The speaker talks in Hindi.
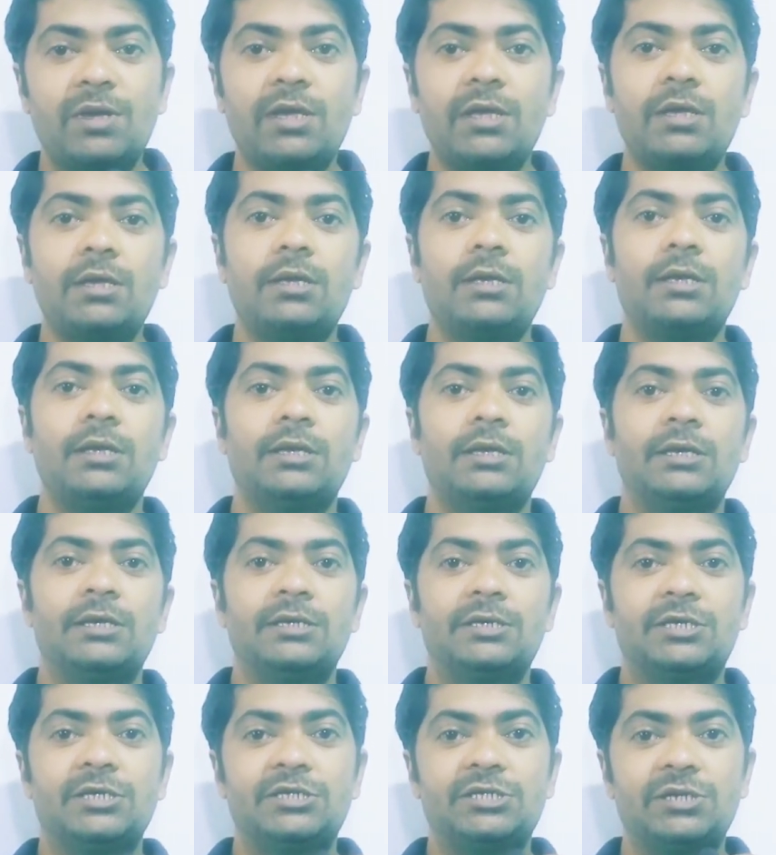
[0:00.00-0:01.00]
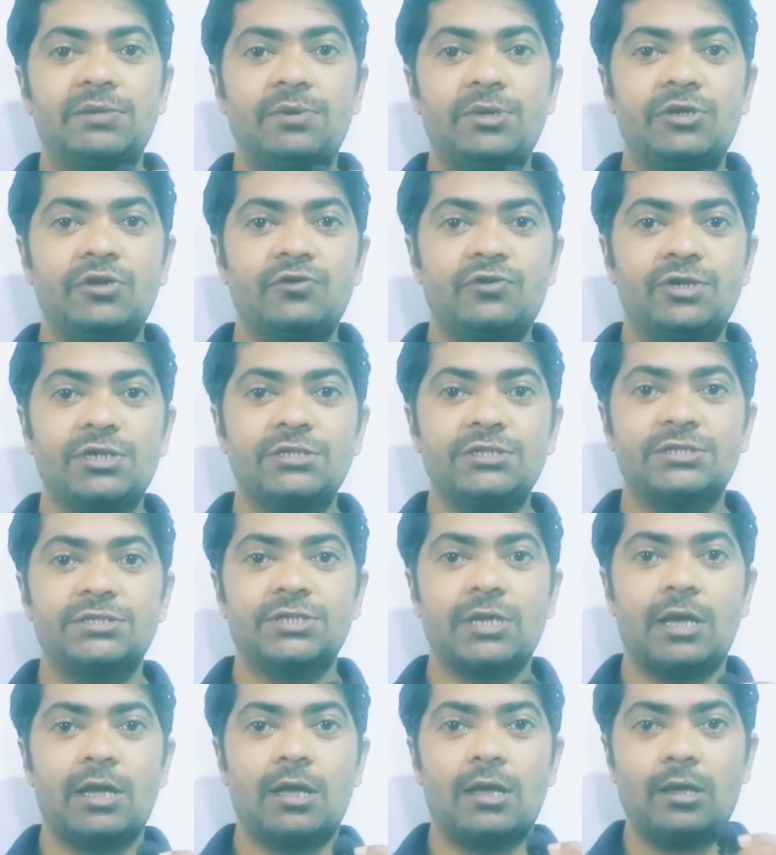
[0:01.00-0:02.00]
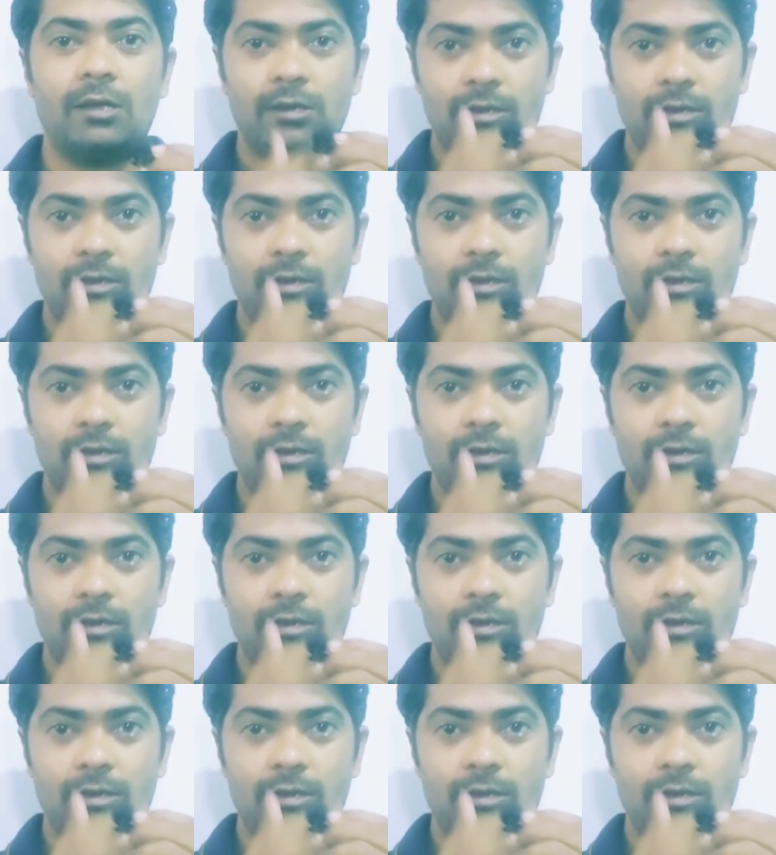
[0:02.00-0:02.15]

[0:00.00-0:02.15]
में किसी भी न्यूट्रिएंट्स का